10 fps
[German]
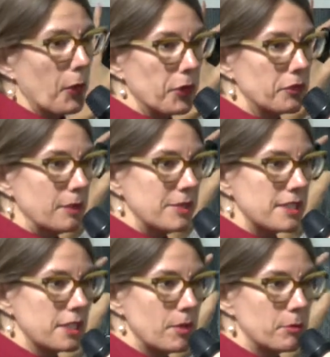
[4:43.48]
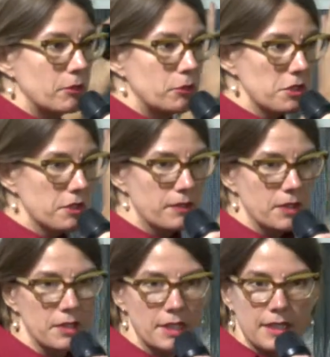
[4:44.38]
Und wenn man sich mal bewusst
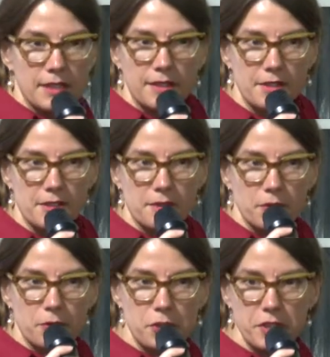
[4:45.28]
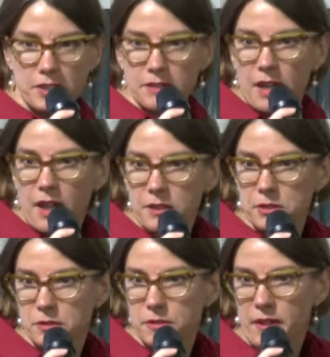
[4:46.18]
wird, dass es verschiedene
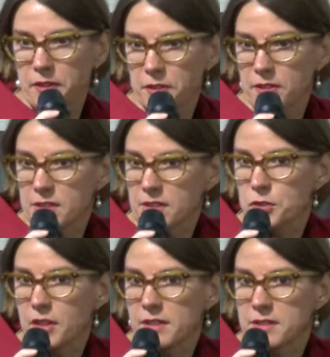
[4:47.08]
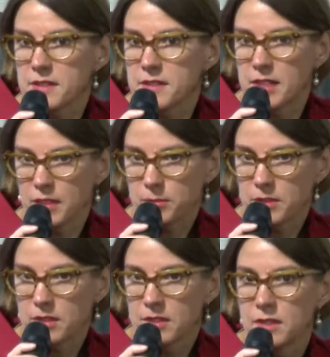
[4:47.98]
Arten und Weisen des Gestaltens
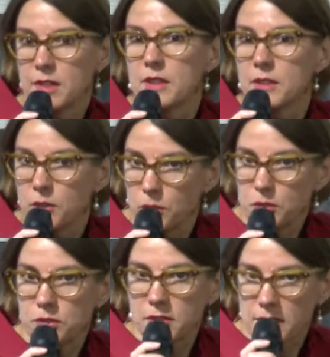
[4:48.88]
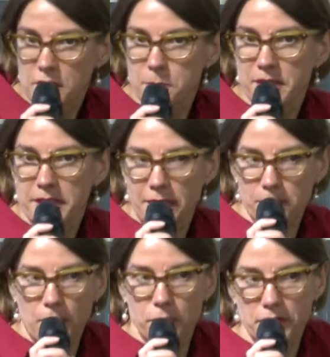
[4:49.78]
gibt, und dass man
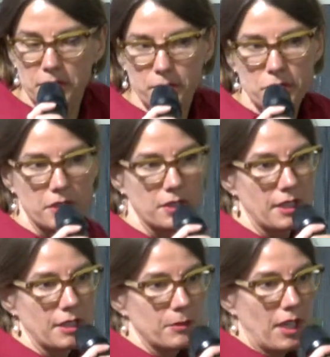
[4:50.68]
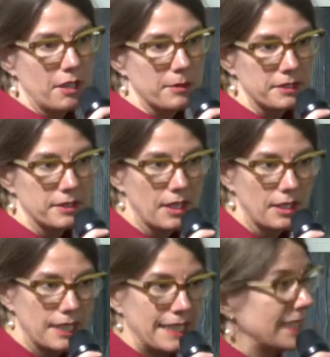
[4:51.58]
eben auf diesen verschiedenen Ebenen arbeiten
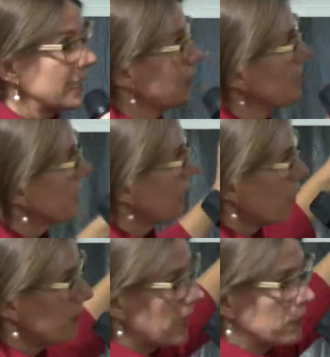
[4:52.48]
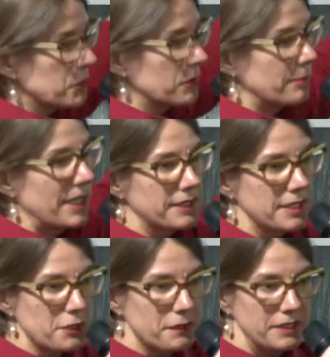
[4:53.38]
kann, kann man sich auch mal auf so eine
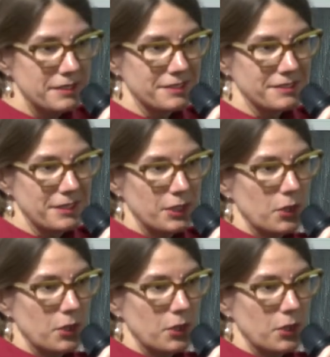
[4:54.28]
Matrix finden